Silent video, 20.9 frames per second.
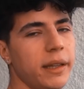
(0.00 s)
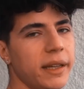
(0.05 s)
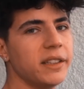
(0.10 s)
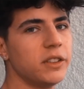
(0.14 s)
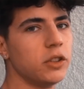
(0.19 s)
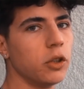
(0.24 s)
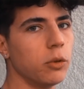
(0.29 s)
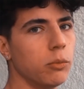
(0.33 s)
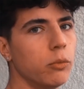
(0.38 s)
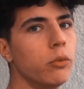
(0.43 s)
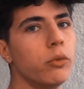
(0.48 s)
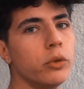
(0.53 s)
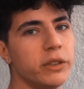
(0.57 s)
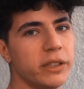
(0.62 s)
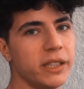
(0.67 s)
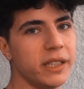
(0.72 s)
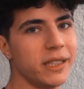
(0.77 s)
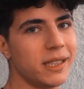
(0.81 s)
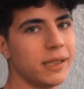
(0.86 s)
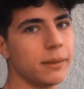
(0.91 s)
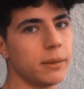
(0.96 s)
De hecho,
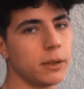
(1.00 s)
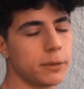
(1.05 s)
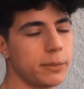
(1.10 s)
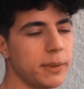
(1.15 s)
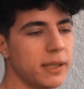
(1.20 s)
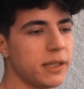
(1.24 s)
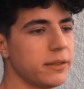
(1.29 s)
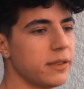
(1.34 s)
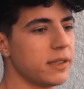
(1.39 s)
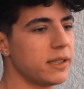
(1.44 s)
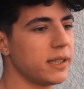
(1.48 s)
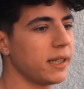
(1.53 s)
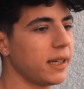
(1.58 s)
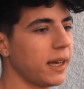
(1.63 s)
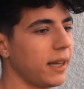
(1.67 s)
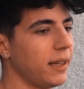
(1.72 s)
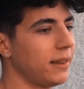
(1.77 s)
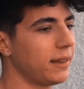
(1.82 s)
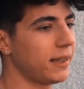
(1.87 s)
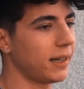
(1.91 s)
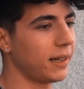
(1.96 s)
muchísimos Men's
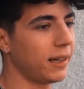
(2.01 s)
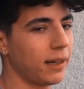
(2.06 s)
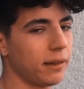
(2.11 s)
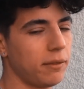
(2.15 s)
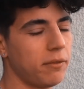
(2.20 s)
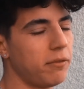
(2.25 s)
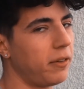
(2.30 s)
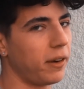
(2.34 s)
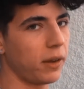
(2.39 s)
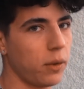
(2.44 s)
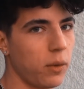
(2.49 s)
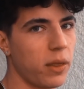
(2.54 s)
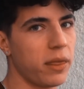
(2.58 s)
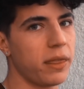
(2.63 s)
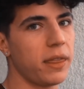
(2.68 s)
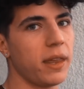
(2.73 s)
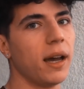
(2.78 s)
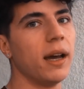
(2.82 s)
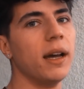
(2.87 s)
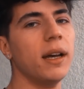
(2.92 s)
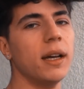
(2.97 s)
Physique entrenan
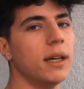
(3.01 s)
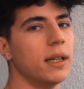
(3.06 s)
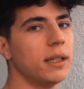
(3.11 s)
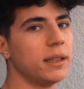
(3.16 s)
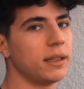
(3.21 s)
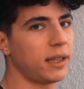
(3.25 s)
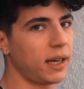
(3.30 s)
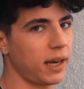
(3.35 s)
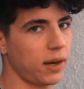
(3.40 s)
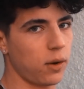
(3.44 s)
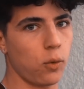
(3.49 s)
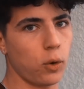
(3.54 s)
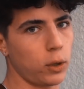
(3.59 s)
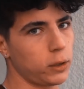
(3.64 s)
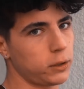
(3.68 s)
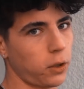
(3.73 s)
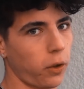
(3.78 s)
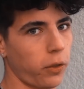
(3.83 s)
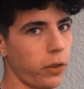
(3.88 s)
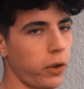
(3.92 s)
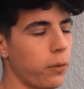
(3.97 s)
frecuencia
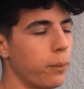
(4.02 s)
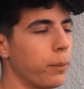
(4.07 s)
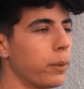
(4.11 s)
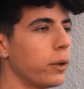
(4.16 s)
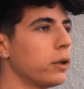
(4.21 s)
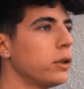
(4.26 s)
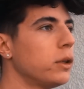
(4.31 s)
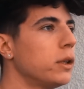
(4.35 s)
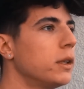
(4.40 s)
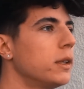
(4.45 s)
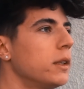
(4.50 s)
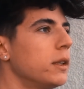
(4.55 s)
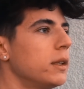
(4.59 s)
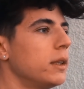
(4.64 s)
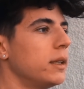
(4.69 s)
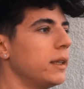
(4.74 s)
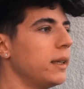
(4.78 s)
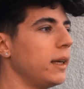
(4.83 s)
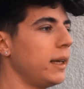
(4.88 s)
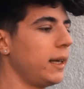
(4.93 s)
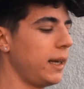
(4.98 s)
3-4 de hombro.
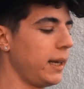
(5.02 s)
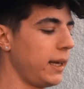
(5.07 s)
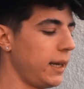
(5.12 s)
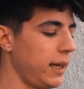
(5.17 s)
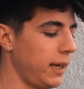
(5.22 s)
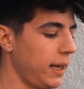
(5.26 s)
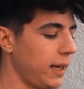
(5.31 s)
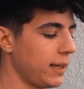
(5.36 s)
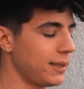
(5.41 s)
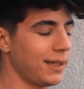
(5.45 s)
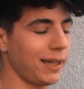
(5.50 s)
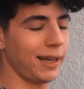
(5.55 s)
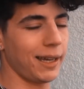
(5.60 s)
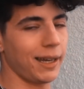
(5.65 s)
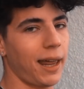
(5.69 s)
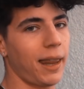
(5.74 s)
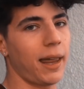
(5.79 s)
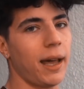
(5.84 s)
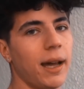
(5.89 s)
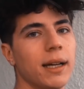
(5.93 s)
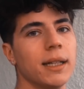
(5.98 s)
Eh, así que
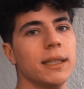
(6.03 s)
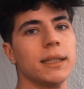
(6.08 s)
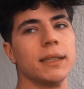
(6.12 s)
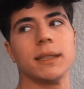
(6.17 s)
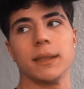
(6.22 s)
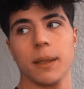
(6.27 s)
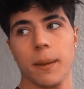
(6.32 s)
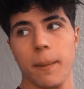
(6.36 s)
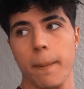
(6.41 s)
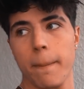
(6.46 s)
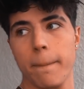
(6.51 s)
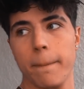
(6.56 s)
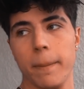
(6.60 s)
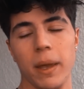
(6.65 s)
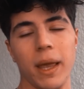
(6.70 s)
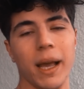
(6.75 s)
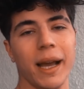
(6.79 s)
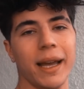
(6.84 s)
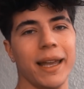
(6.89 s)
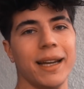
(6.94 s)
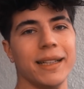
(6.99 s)
nada, me
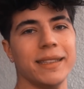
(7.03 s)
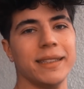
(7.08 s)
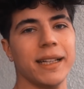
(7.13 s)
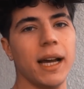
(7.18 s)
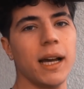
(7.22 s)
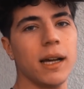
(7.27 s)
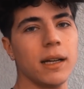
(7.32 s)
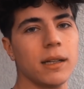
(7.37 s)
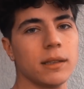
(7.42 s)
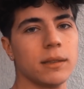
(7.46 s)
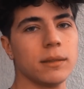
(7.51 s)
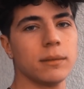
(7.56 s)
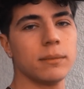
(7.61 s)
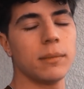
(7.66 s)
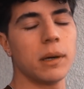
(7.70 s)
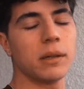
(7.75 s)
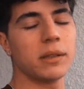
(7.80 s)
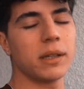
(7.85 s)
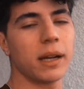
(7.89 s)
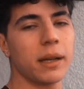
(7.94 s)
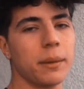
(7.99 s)
voy a callar ya,
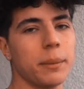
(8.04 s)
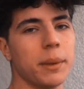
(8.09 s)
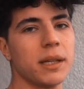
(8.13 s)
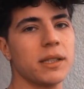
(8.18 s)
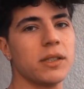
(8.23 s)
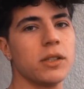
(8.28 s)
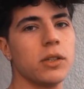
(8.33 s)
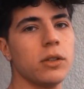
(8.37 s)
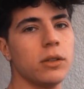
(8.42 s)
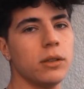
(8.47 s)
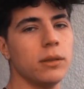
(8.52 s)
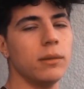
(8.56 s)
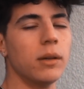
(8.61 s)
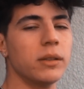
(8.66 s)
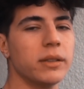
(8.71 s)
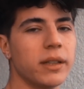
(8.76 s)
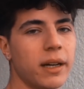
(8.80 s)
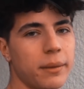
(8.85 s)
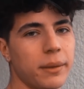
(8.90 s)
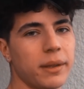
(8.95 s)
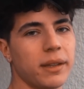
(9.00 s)
vamos al gimnasio,
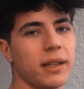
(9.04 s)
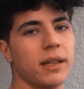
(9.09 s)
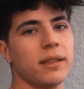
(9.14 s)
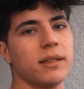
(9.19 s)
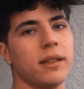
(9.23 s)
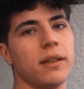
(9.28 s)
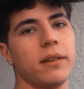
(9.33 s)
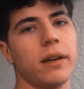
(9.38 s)
vamos a reventar ese